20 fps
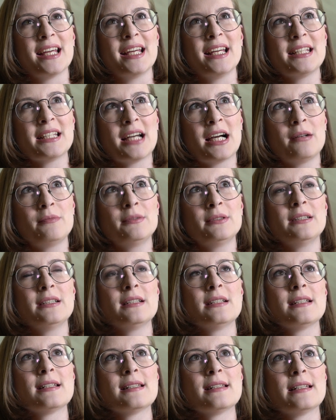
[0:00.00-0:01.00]
Ich habe
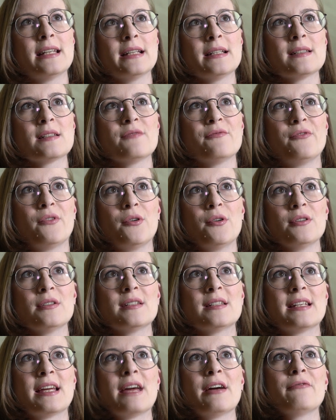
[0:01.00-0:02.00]
in diesen letzten
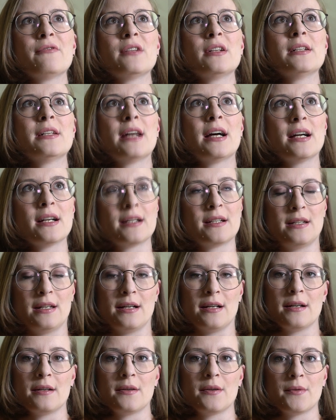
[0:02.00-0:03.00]
Wochen sehr viel
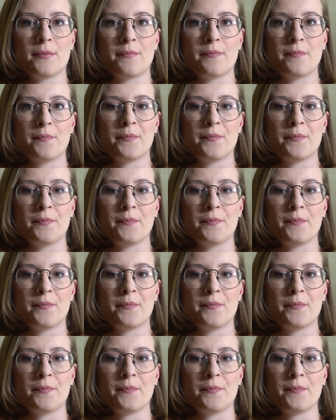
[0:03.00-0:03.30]
nachgedacht.